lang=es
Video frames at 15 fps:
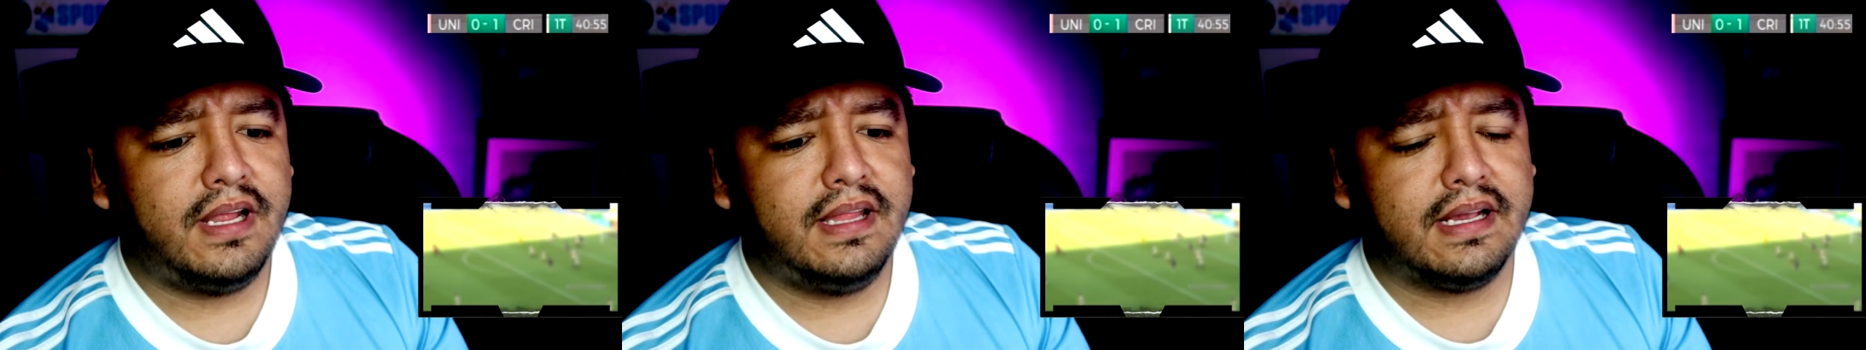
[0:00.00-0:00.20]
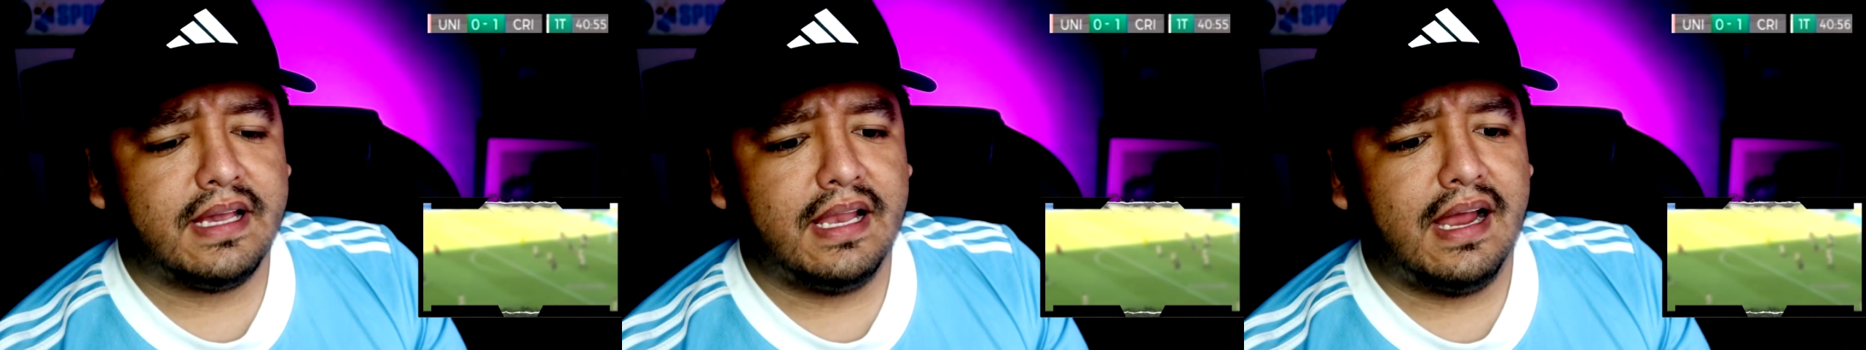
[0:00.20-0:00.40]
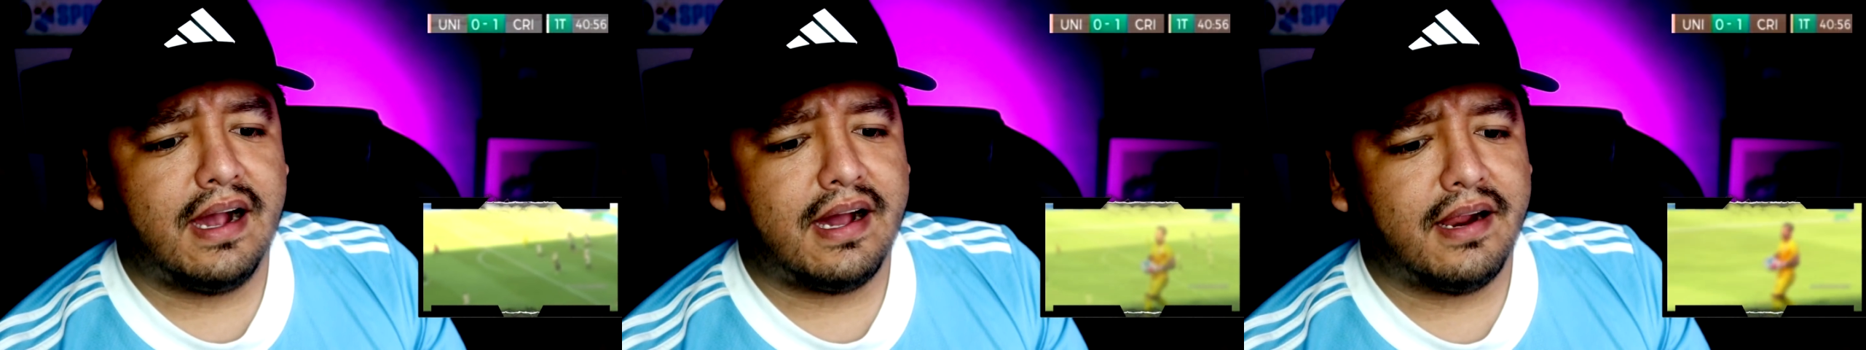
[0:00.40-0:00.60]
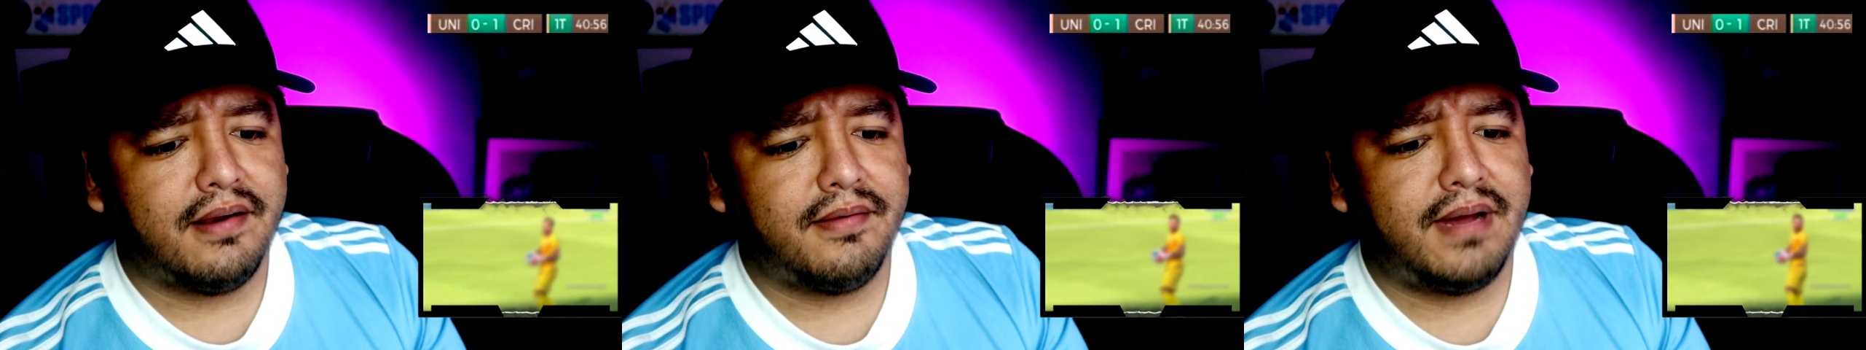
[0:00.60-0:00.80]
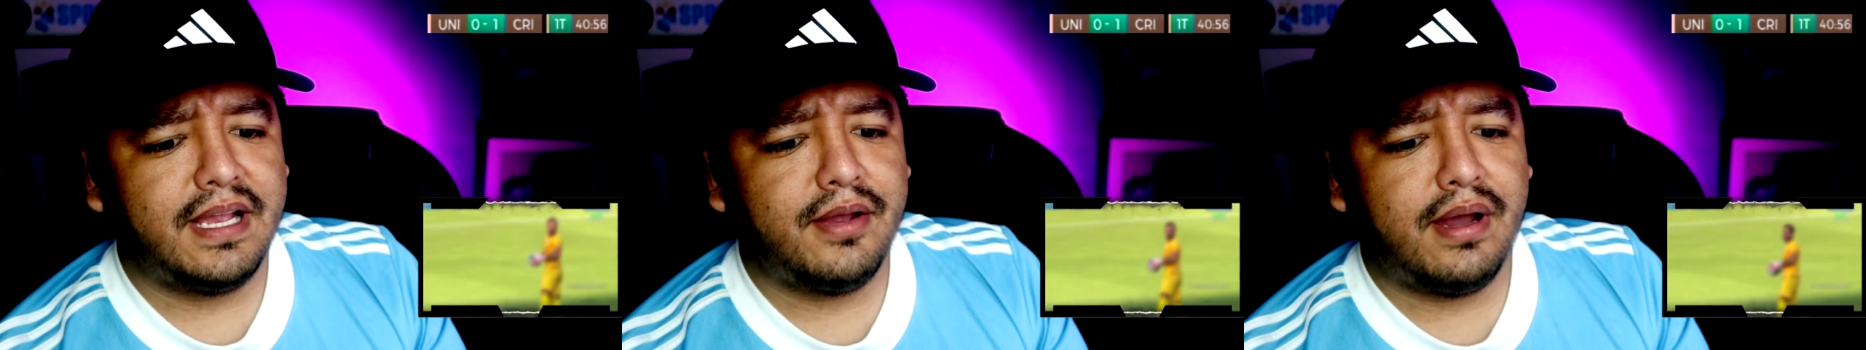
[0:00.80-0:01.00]
de que la
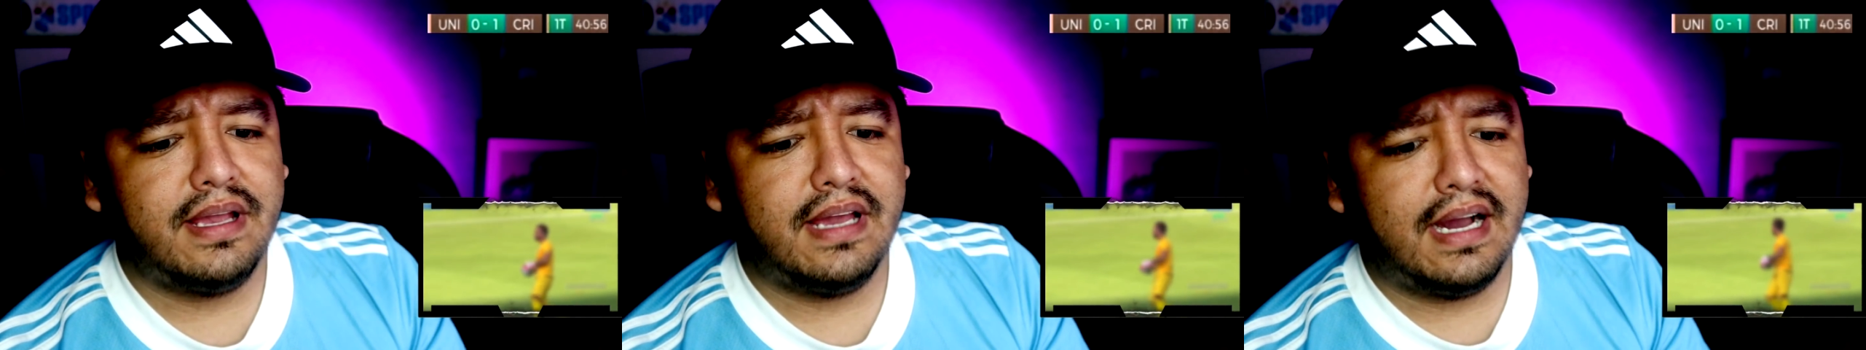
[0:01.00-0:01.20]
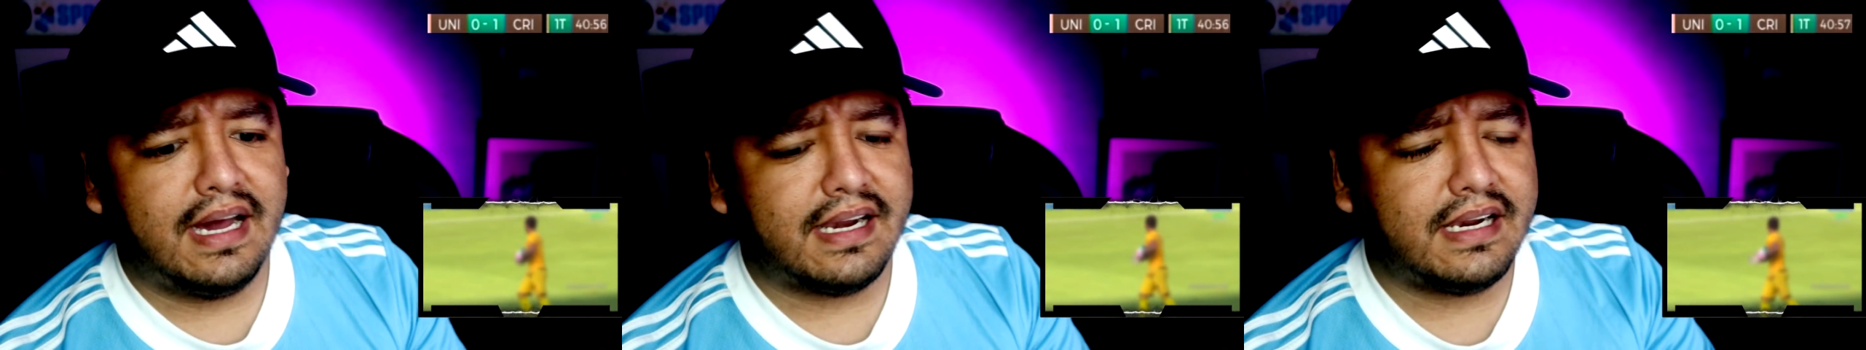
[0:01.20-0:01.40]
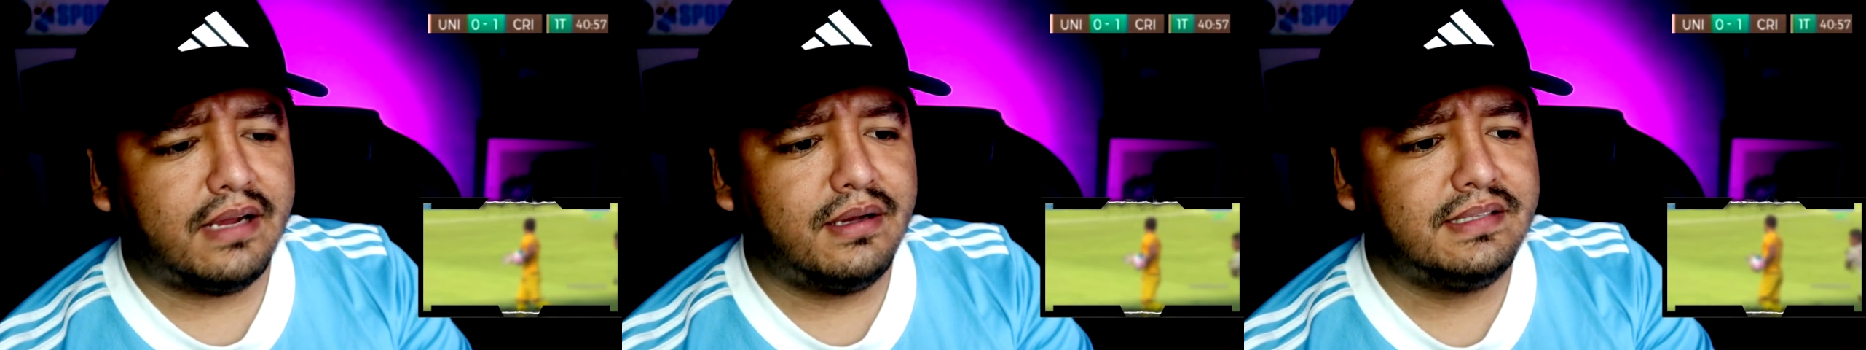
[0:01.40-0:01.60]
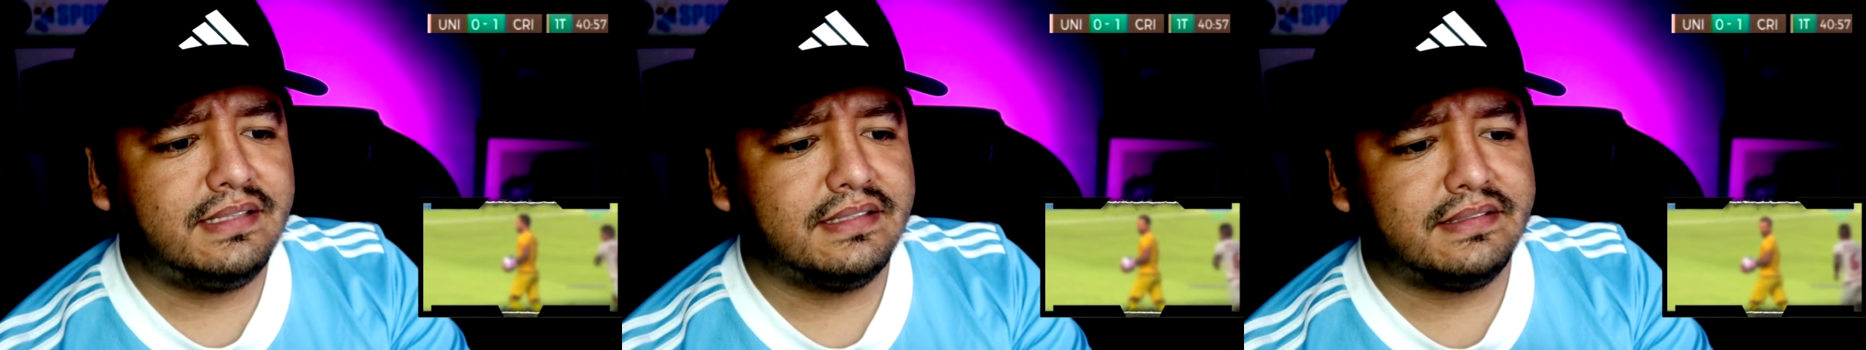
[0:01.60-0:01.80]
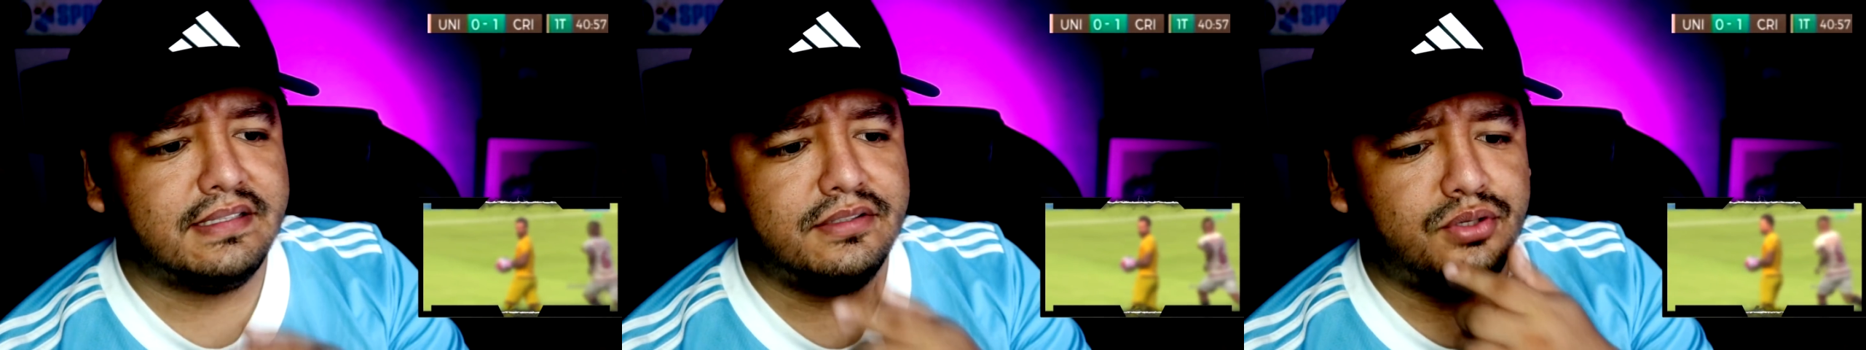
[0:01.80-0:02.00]
Caraballo haya agarrado este
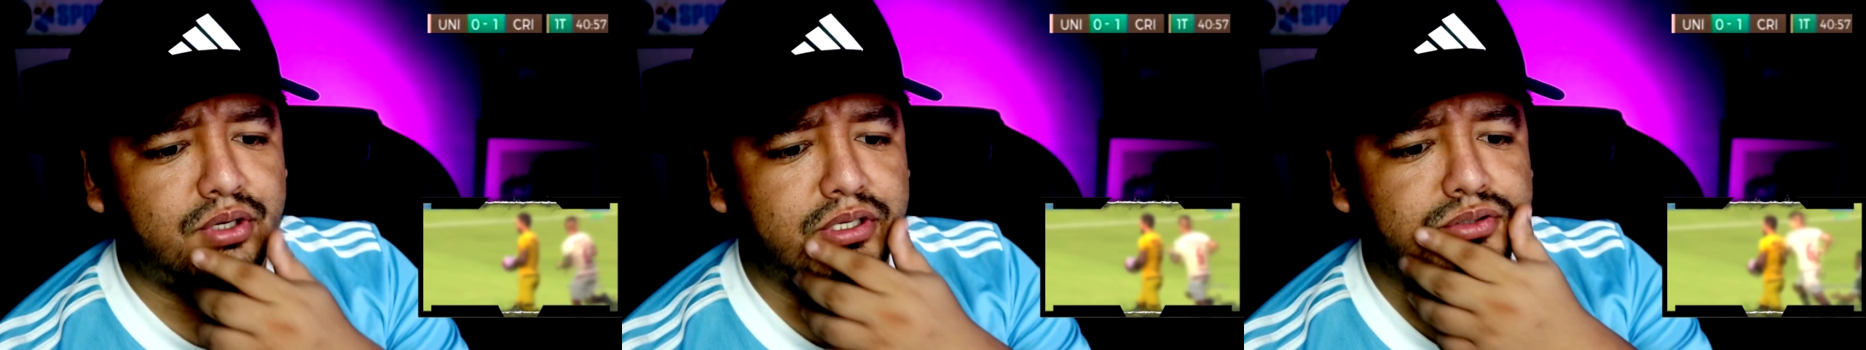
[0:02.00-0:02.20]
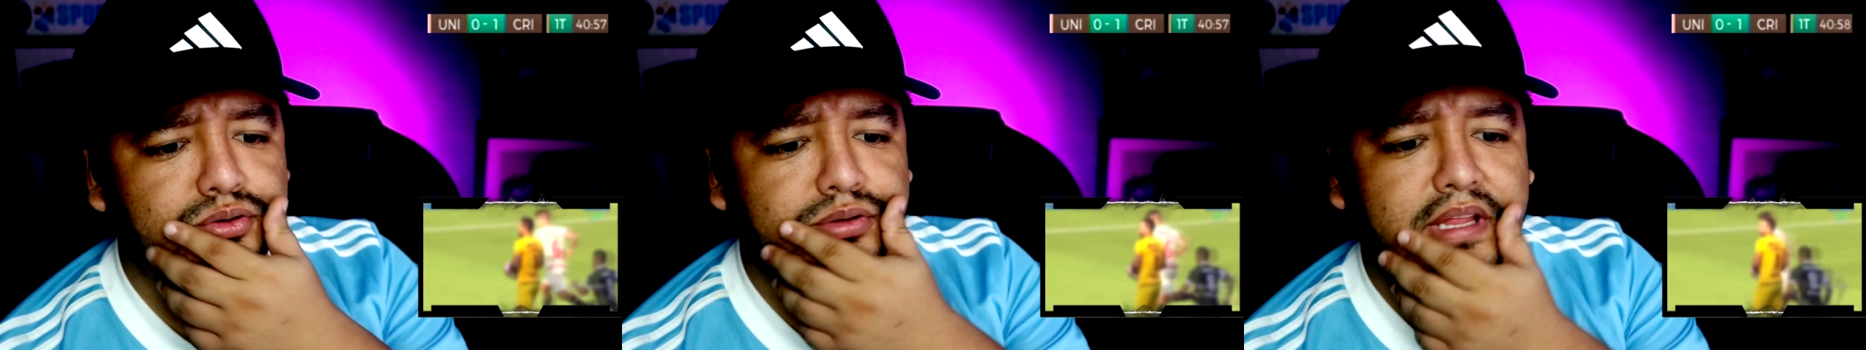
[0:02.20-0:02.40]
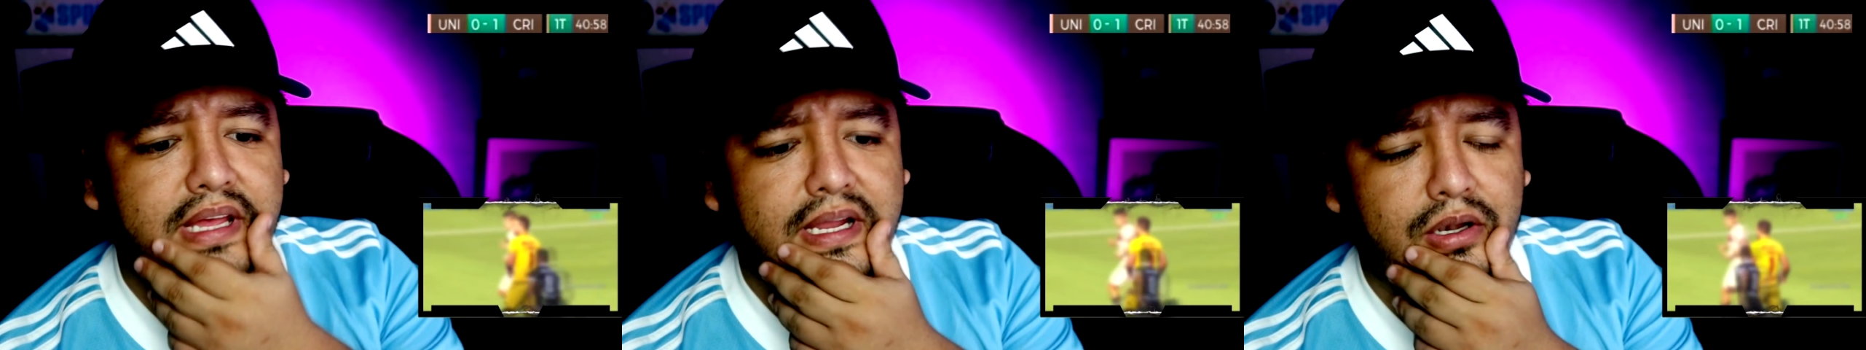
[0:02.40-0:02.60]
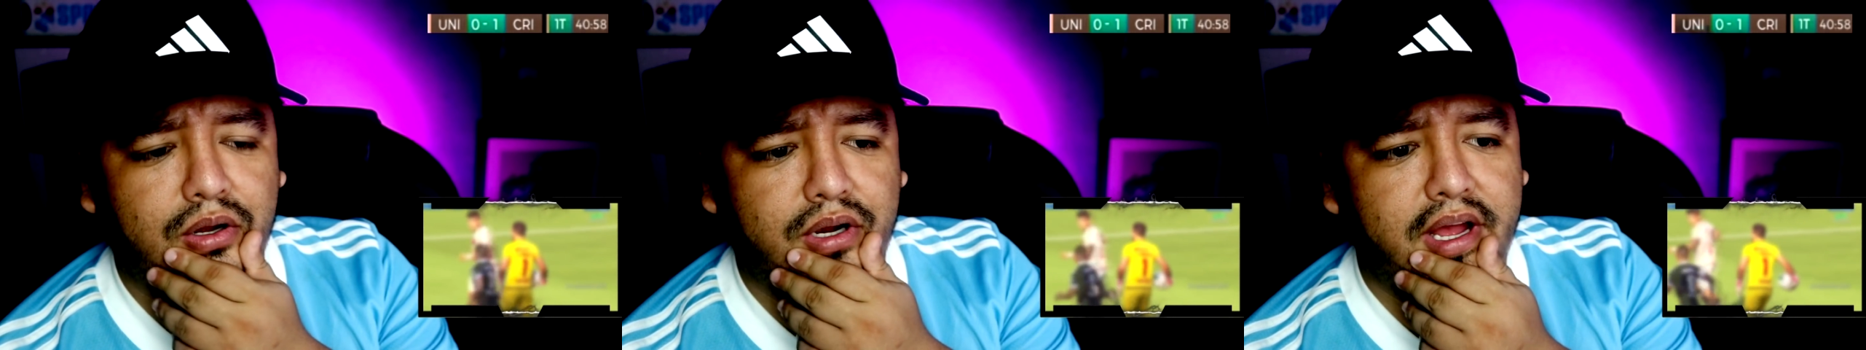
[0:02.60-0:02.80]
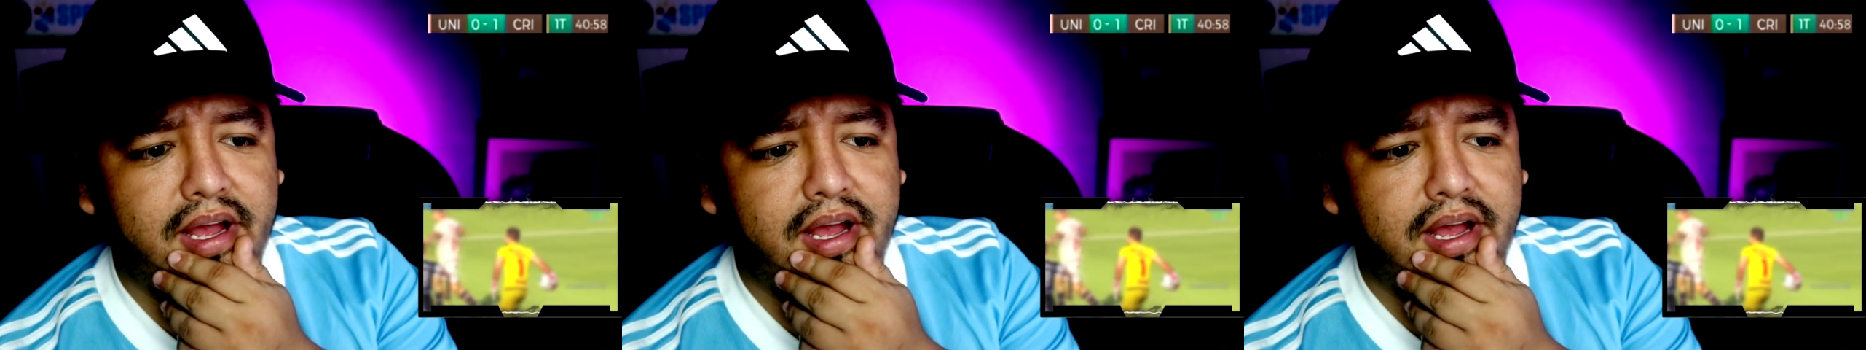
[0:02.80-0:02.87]
centro de zurda de Lora.